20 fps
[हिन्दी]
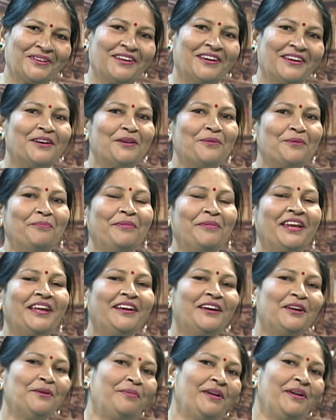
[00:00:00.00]
आ, मेरे
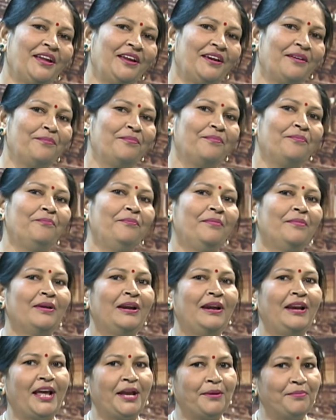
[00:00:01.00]
घर में
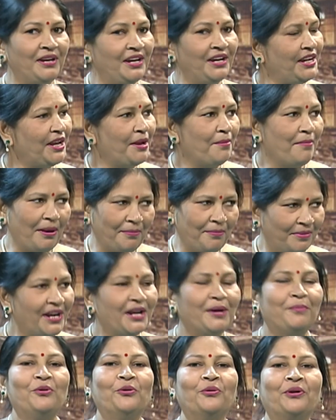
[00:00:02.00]
लाइब्रेरी के मेंबर
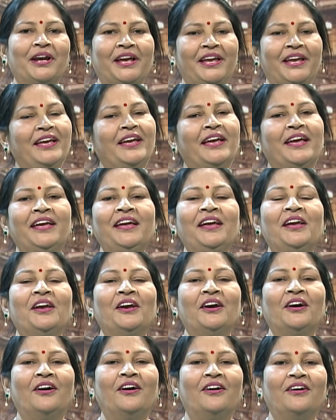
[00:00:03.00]
हम लोग रहे हैं
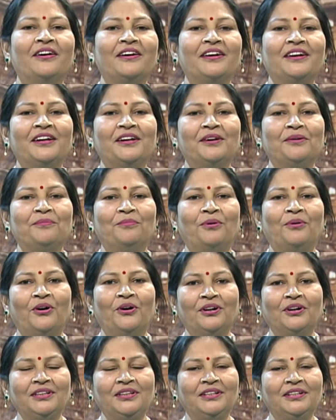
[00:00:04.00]
और
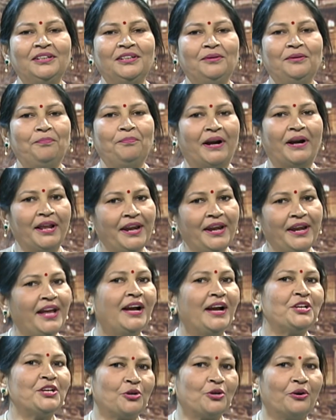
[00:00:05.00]
बहुत पढ़ने
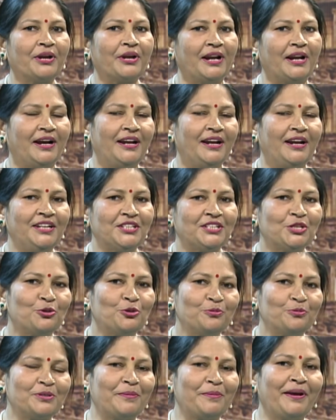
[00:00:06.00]
का शौक़ रहा निश्चित रूप
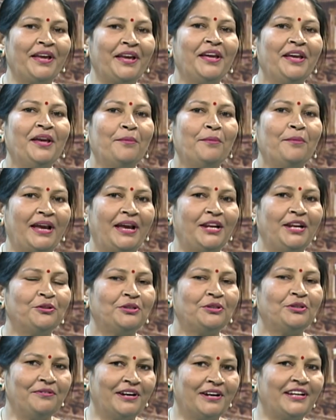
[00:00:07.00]
से मैं पहले तो
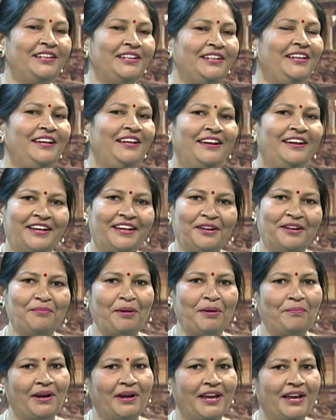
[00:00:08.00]
तिवारी थी लेकिन मैं
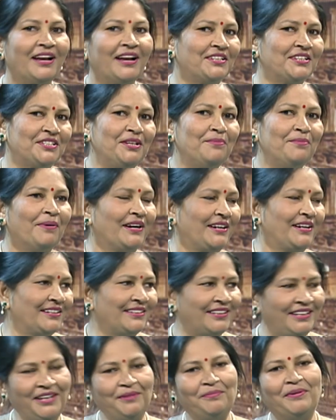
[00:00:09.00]
एक अच्छी पाठक
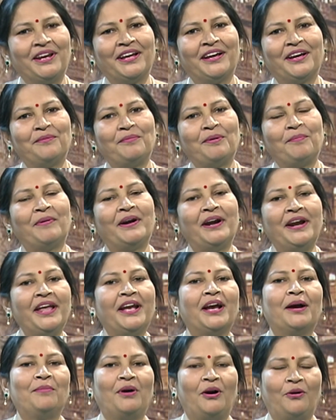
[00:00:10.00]
थी मेरे घर में पढ़ने
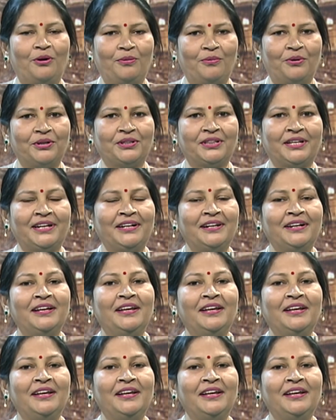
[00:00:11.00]
का माहौल बहुत था